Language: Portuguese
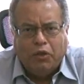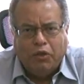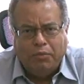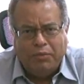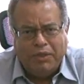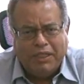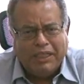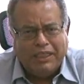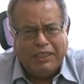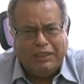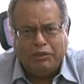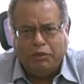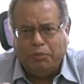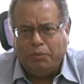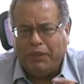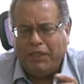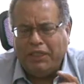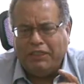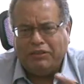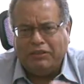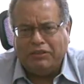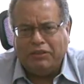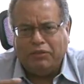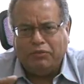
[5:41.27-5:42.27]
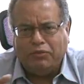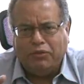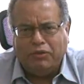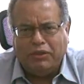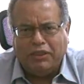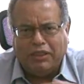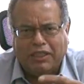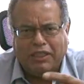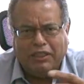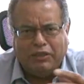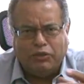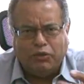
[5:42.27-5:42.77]
O mecanismo para isso são
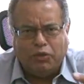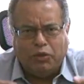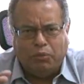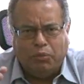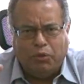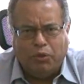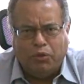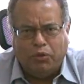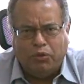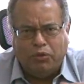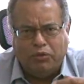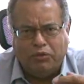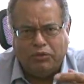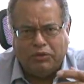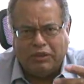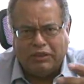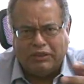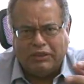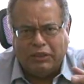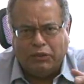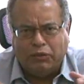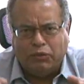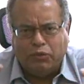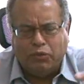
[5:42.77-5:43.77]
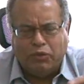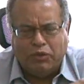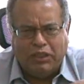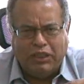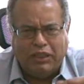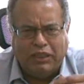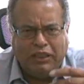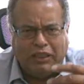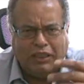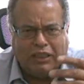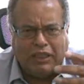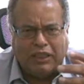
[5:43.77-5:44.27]
todos aqueles hormônios, a
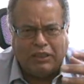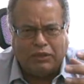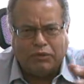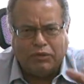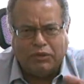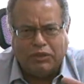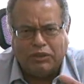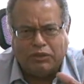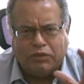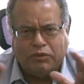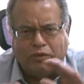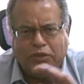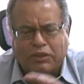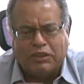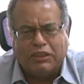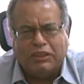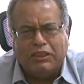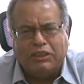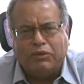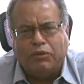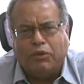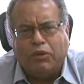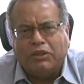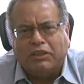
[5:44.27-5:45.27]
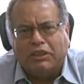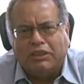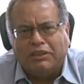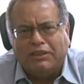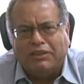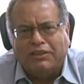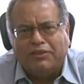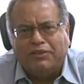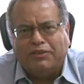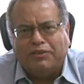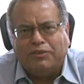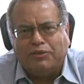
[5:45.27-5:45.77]
serotonina, aquelas coisas todas que a gente gosta
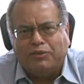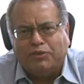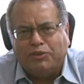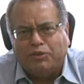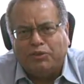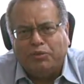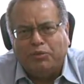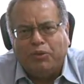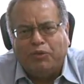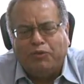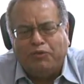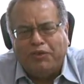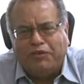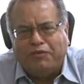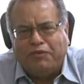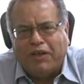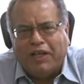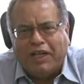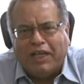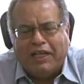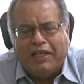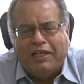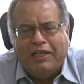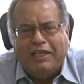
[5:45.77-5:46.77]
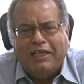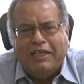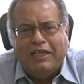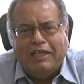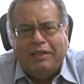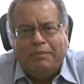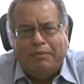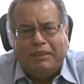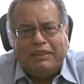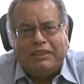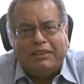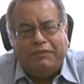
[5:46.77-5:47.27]
de, costuma ouvir falar.
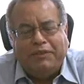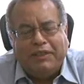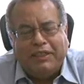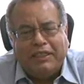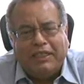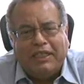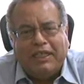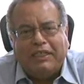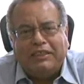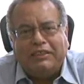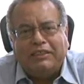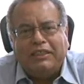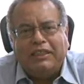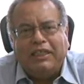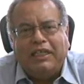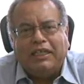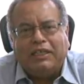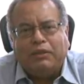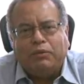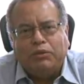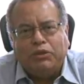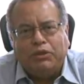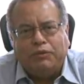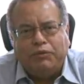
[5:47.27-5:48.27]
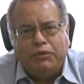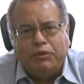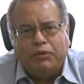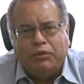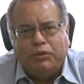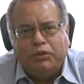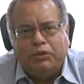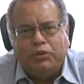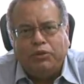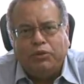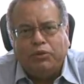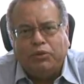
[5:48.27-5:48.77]
Mas a verdade é que o
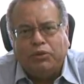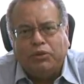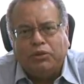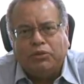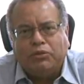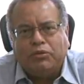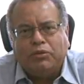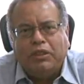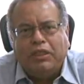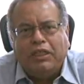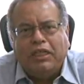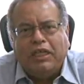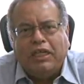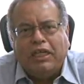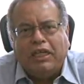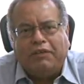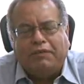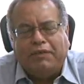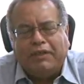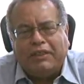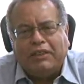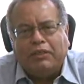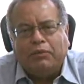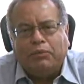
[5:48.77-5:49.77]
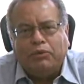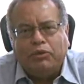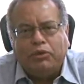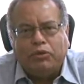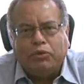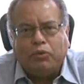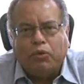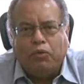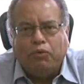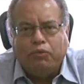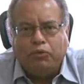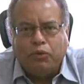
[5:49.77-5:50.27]
indivíduo ansioso, ele vai ter muito
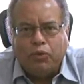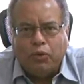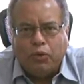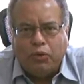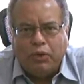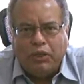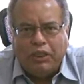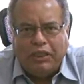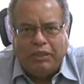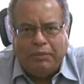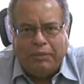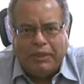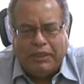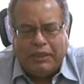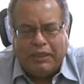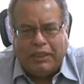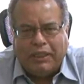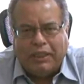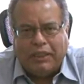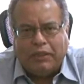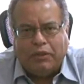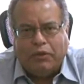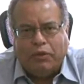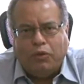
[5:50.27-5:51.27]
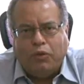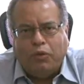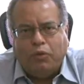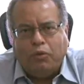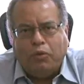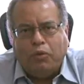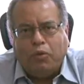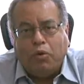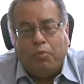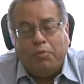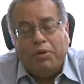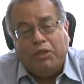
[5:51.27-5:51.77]
descontrole alimentar,
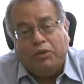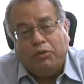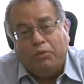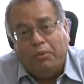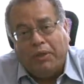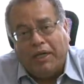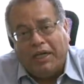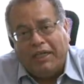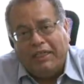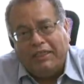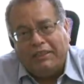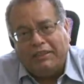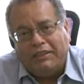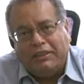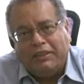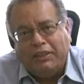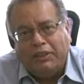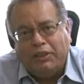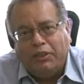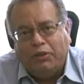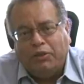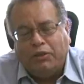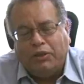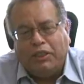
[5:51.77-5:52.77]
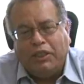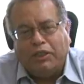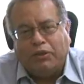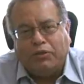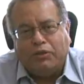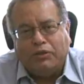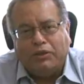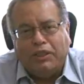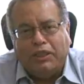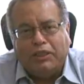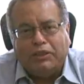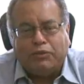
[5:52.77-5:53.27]
ou comendo mais, o que
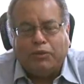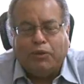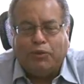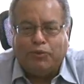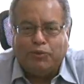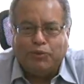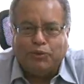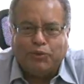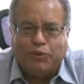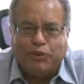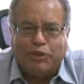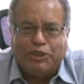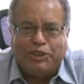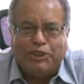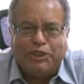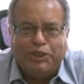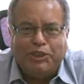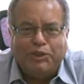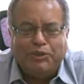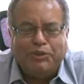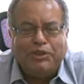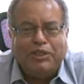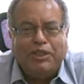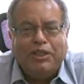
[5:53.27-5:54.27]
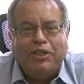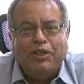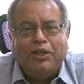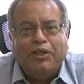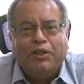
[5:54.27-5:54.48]
acontece com alguns gordinhos,